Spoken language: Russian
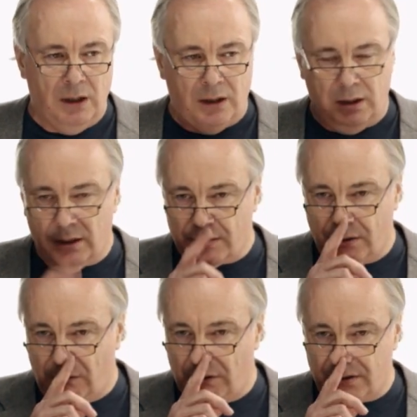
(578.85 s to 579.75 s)
Я с
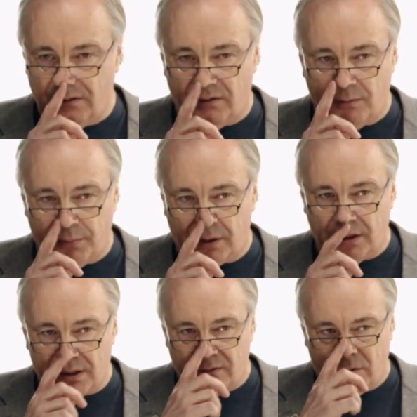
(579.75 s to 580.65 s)
удовольствием вам
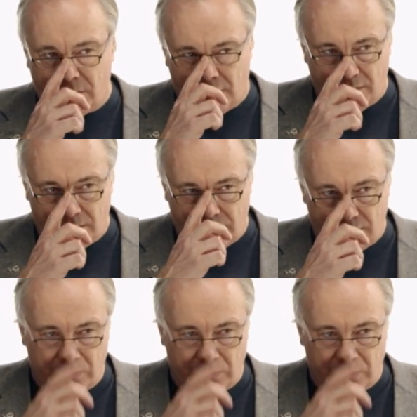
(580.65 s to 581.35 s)
показываю э,